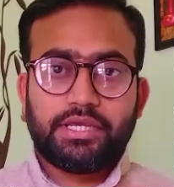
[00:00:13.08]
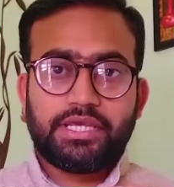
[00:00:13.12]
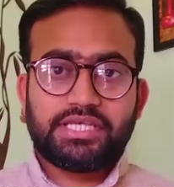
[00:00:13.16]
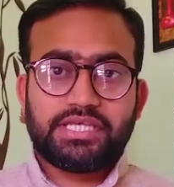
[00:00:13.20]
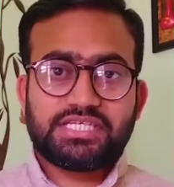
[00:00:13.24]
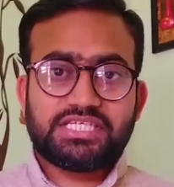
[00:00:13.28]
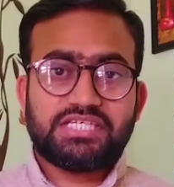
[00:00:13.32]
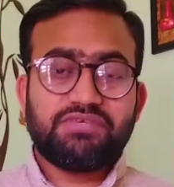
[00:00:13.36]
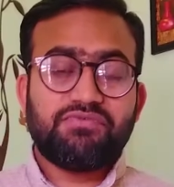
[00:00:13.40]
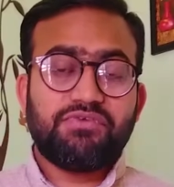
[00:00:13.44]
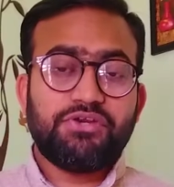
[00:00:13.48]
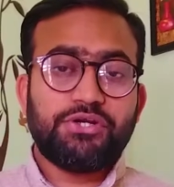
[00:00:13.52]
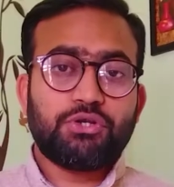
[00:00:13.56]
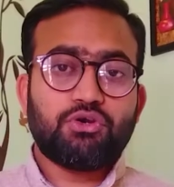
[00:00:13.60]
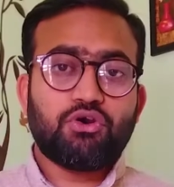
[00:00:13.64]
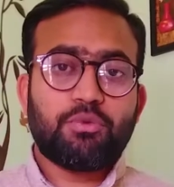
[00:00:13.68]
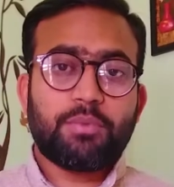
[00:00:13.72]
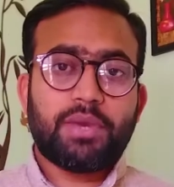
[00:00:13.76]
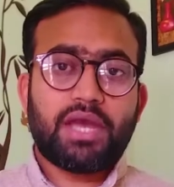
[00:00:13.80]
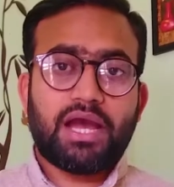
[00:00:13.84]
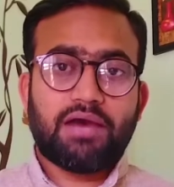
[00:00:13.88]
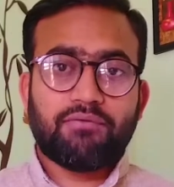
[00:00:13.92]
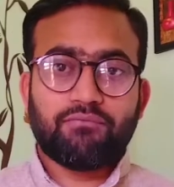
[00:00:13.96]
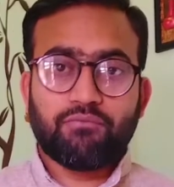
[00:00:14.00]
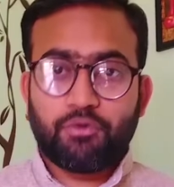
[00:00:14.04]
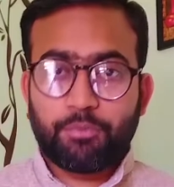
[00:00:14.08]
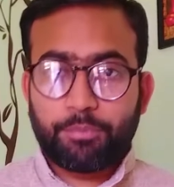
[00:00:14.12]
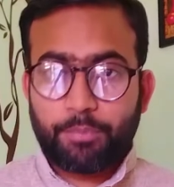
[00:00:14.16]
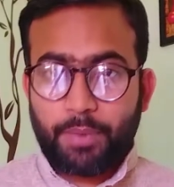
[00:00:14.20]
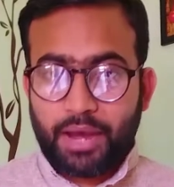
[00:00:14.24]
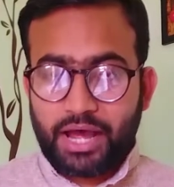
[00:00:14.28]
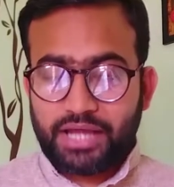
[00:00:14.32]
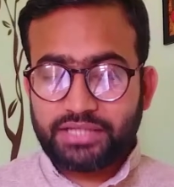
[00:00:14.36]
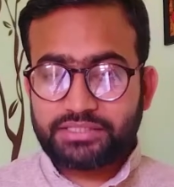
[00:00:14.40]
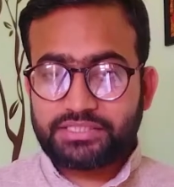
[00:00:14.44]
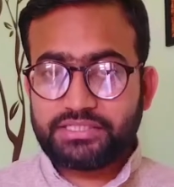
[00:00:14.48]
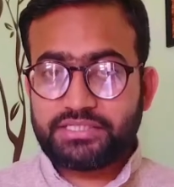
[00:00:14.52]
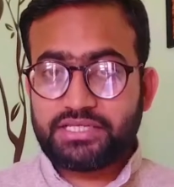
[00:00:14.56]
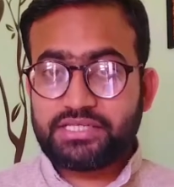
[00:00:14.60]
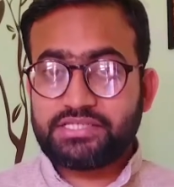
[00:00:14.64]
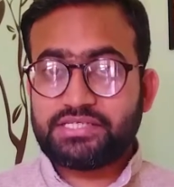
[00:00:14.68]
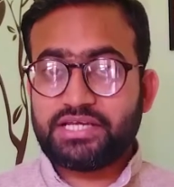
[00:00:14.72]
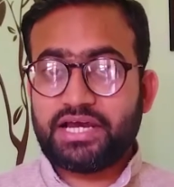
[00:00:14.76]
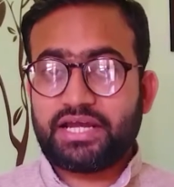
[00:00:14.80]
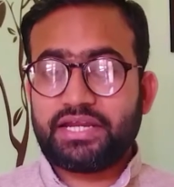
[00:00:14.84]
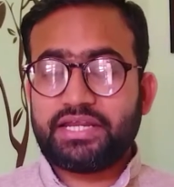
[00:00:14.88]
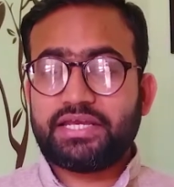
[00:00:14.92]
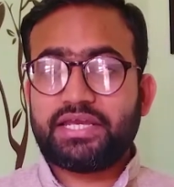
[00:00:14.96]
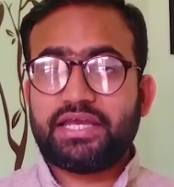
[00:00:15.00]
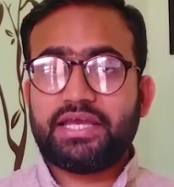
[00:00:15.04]
इस वीडियो में हम वो पांच चीजें
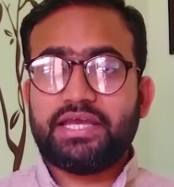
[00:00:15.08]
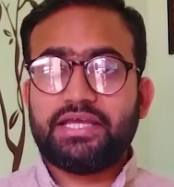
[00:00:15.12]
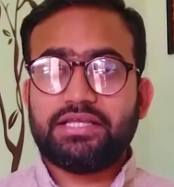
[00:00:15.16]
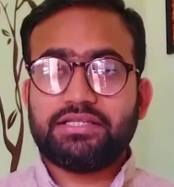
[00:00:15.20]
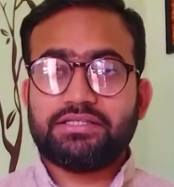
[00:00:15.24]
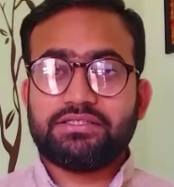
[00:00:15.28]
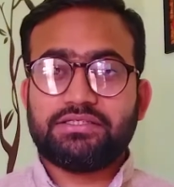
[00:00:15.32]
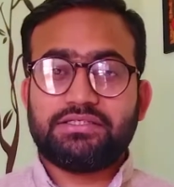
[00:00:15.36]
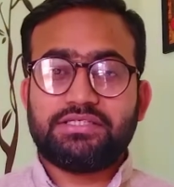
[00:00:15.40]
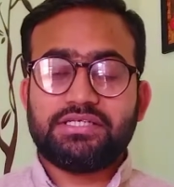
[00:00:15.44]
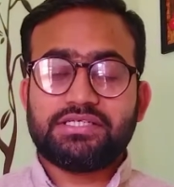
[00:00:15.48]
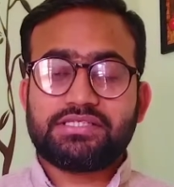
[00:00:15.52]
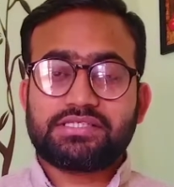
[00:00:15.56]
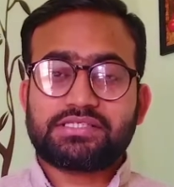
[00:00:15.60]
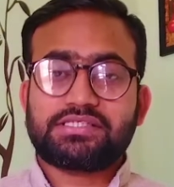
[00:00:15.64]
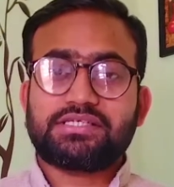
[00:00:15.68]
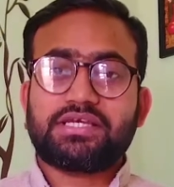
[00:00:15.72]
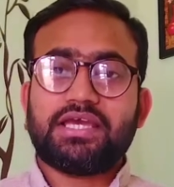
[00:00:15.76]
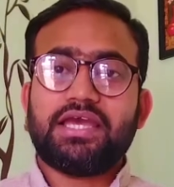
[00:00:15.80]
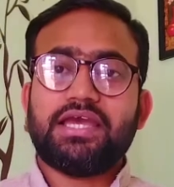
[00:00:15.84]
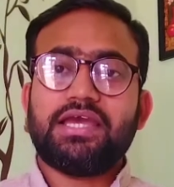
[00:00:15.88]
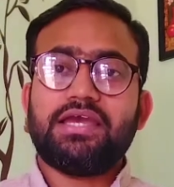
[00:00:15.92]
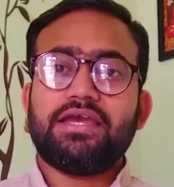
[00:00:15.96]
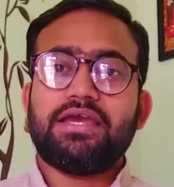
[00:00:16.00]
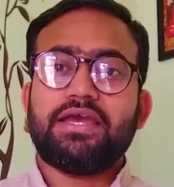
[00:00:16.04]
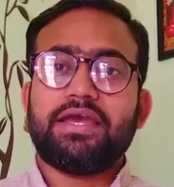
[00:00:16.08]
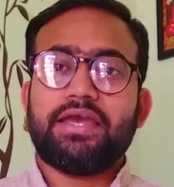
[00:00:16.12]
जानेंगे जिसके